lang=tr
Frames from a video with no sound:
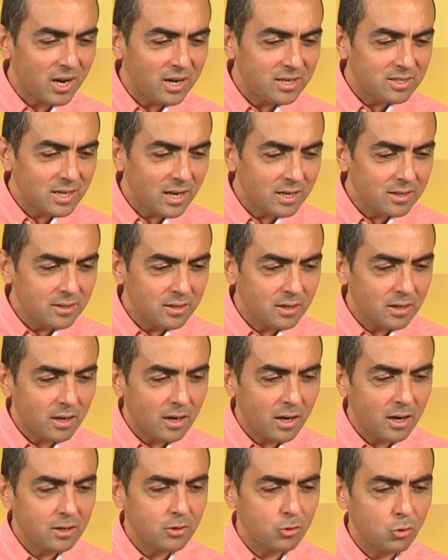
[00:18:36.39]
Ayten
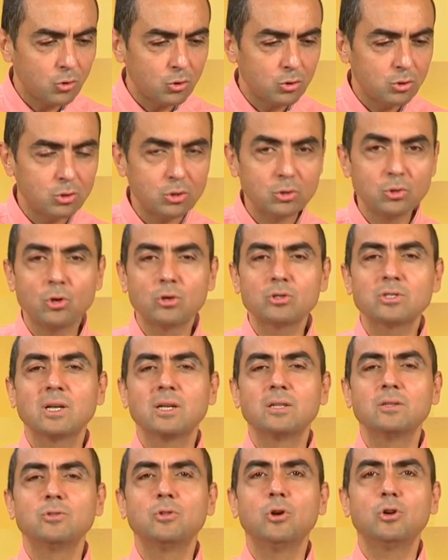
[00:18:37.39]
Akoğlu
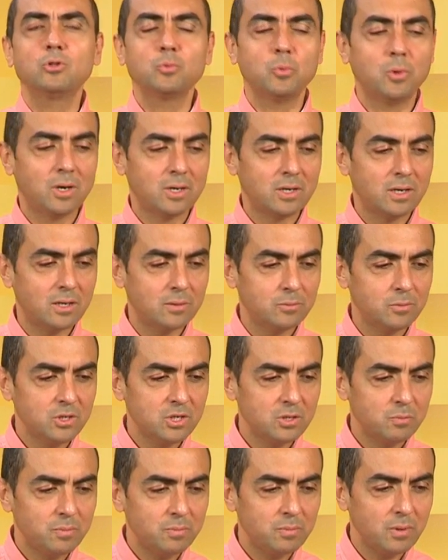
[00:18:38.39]
94 puan
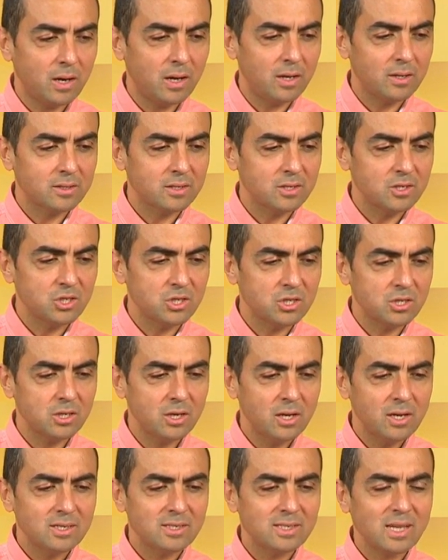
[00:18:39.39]
almış. 6.
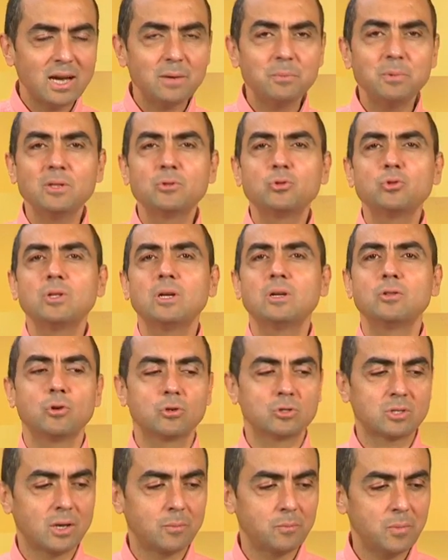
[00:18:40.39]
Serpil Tuna
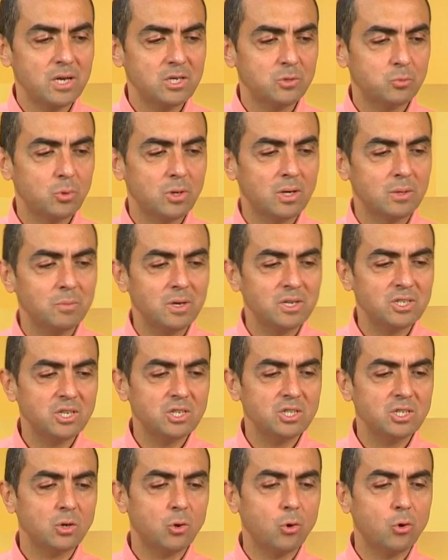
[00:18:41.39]
95 puan. 5.
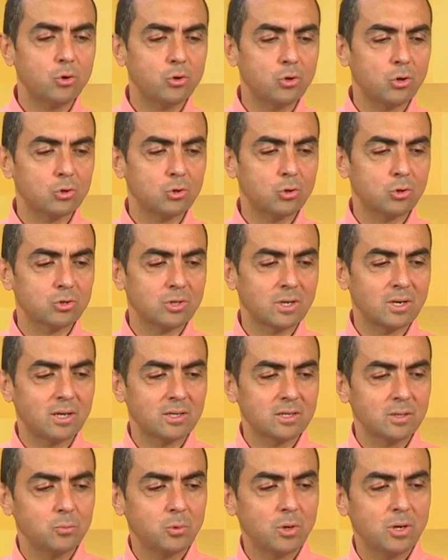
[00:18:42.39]
Orion
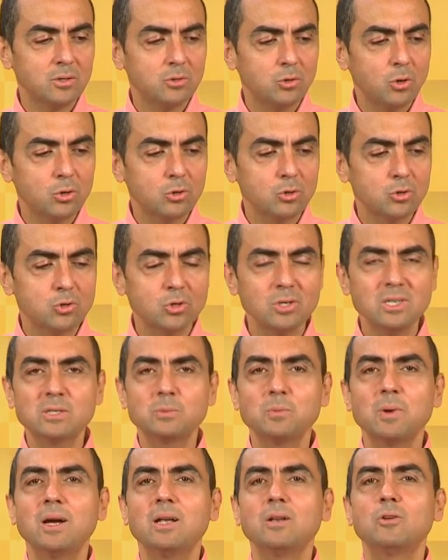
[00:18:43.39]
96 puan. 4.
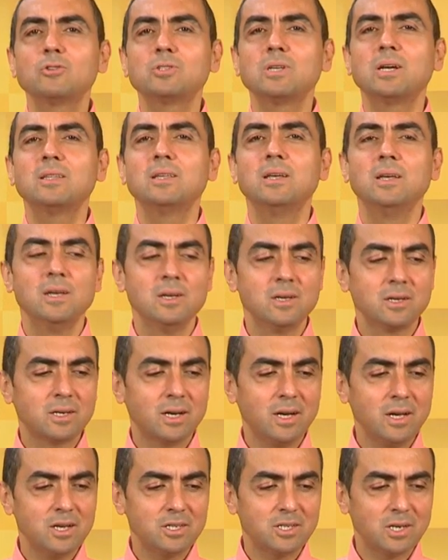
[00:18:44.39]
İsmail Ozan
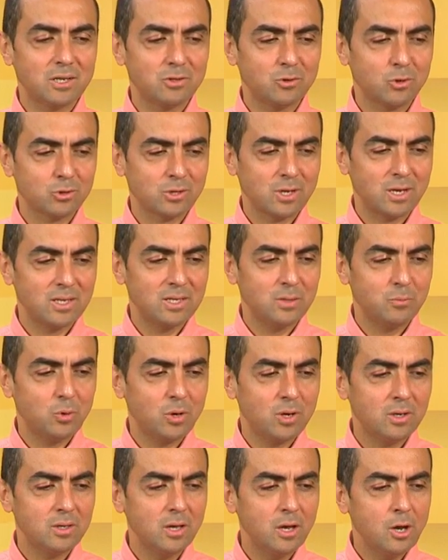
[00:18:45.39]
Kayacan 97
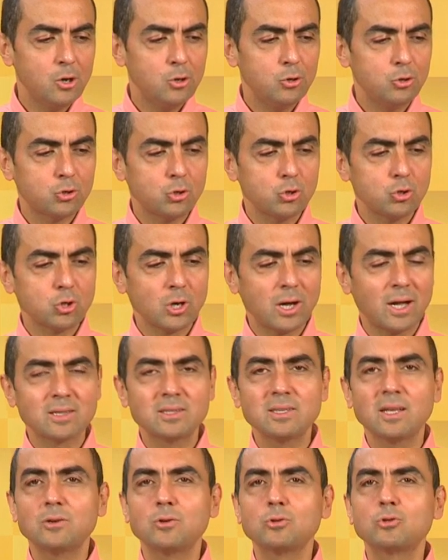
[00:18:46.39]
puan. 3.
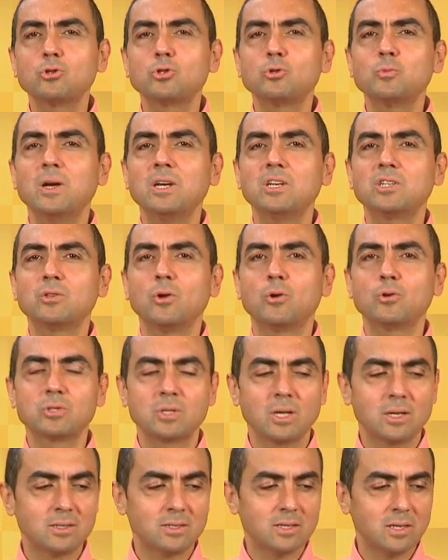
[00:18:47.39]
Adnan 35
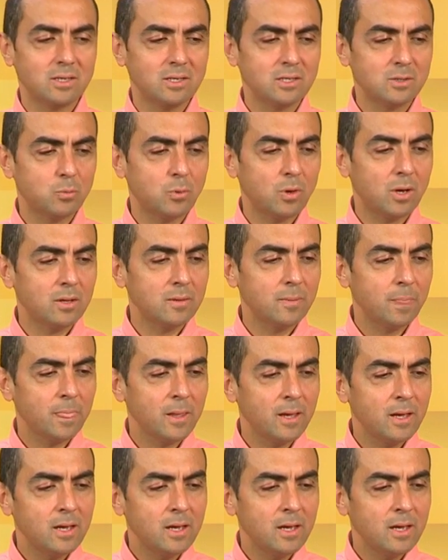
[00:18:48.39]
98 puan.